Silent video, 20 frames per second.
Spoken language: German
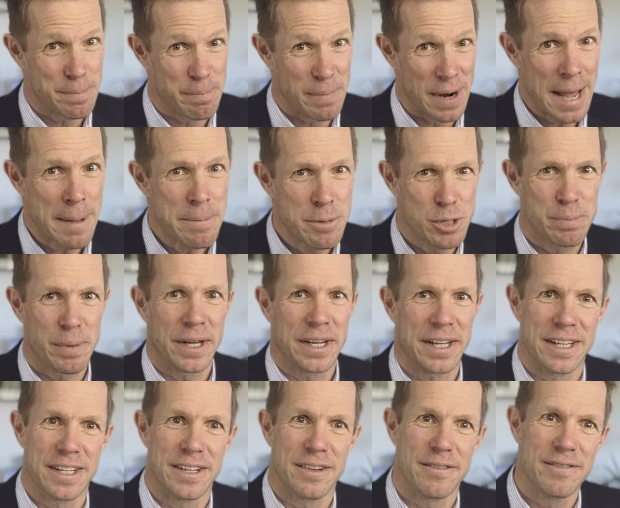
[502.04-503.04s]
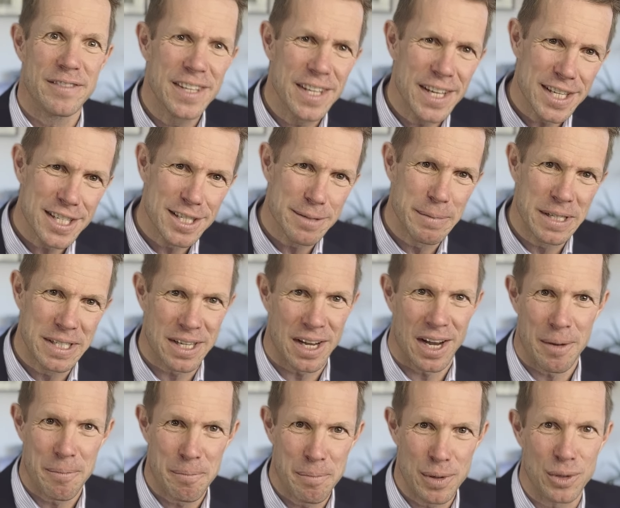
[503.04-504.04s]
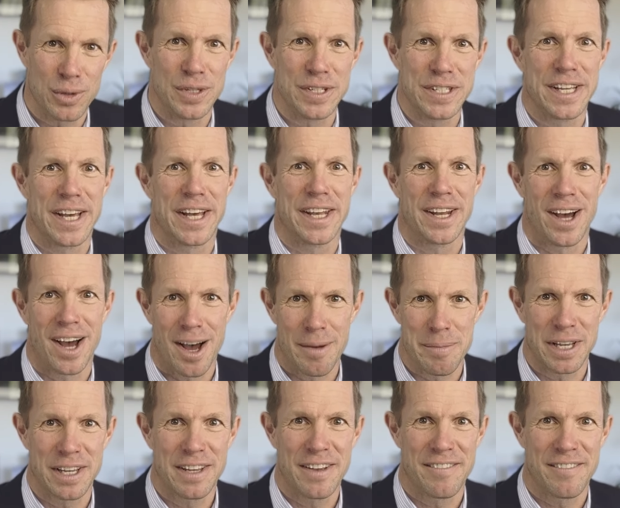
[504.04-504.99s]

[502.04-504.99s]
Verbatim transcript: bleibt spannend, wie es mit der Ampel und Herrn Habeck